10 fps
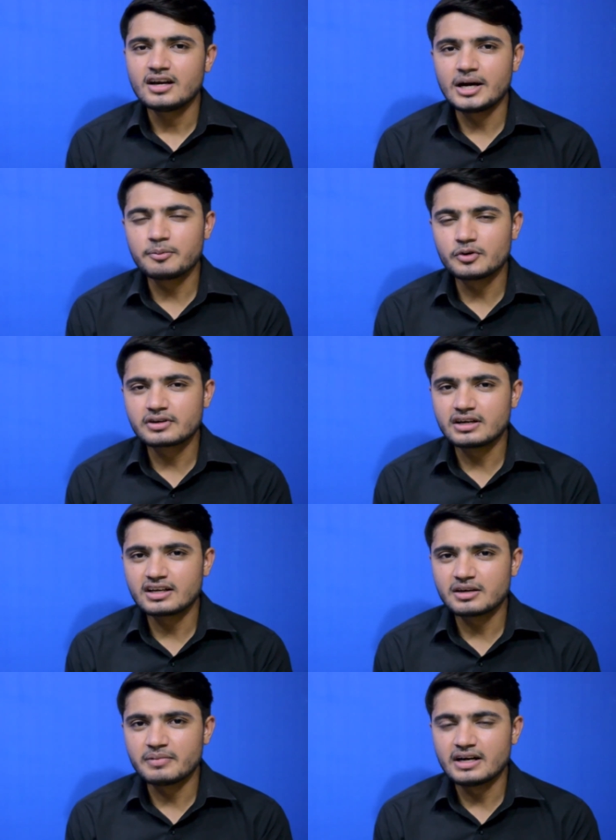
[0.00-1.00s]
अपलोड
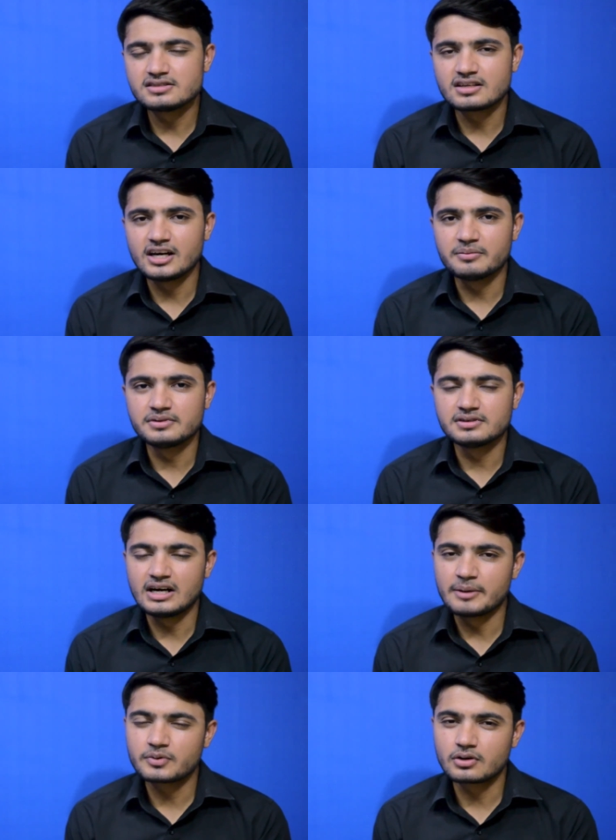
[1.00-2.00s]
करने के बाद जनाब
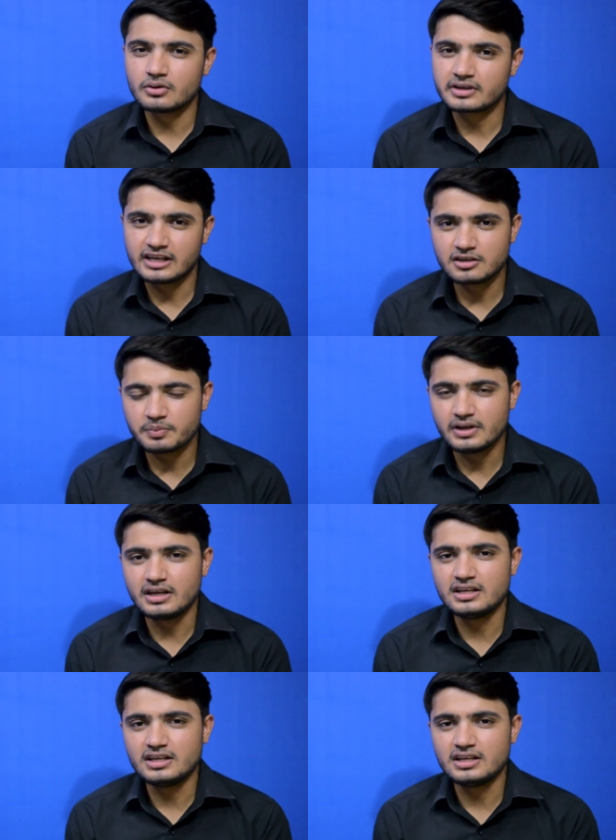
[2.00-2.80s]
आपके कंटेंट पे